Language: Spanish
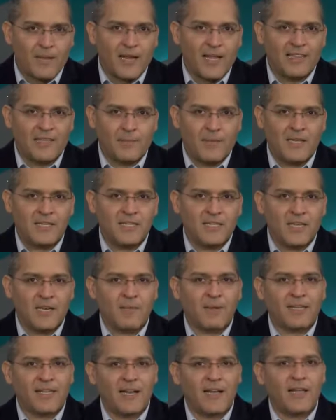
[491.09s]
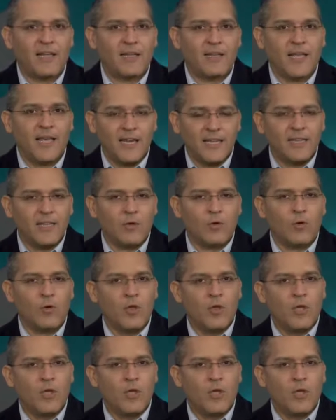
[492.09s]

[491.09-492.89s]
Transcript: Para determinar si tiene material genético,